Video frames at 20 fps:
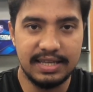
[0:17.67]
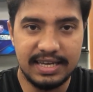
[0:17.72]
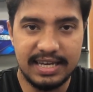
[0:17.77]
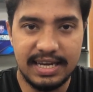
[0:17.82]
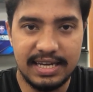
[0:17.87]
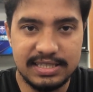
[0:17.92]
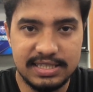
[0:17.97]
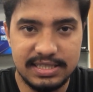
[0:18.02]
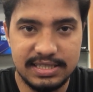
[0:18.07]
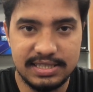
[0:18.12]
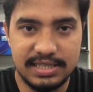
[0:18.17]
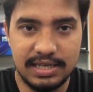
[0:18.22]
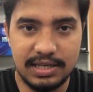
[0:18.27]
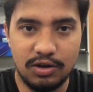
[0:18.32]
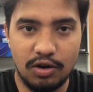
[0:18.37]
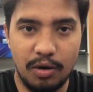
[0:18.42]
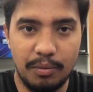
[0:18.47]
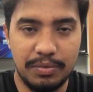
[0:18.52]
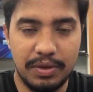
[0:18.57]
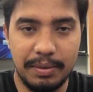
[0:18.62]
দেখে আসি যে
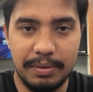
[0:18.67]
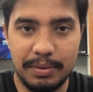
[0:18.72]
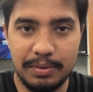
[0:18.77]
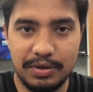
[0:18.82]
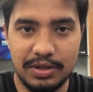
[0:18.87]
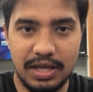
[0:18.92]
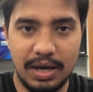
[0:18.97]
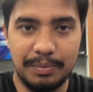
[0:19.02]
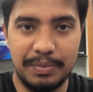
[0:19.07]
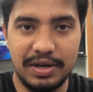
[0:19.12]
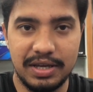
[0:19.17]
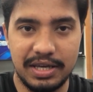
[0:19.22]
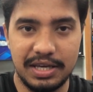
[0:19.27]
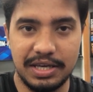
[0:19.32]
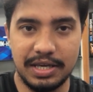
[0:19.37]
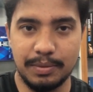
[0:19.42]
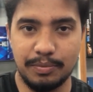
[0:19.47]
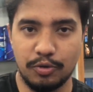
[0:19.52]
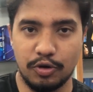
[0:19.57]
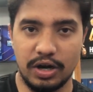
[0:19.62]
কম দামের মধ্যে আপনি
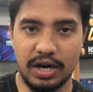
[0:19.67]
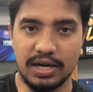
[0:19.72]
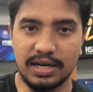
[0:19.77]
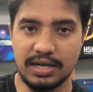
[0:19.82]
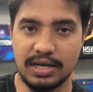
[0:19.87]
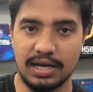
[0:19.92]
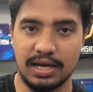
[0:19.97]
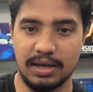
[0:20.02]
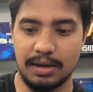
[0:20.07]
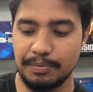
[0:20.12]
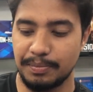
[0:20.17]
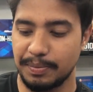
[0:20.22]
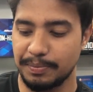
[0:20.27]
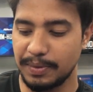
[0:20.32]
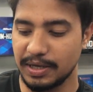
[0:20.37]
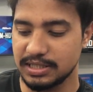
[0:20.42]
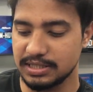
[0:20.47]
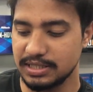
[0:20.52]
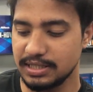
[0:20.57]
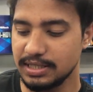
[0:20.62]
কি কি প্রোডাক্ট
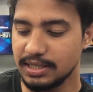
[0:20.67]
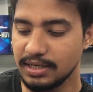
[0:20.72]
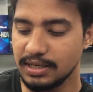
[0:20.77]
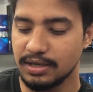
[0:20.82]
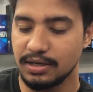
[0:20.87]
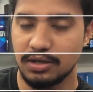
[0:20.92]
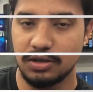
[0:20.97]
পাচ্ছেন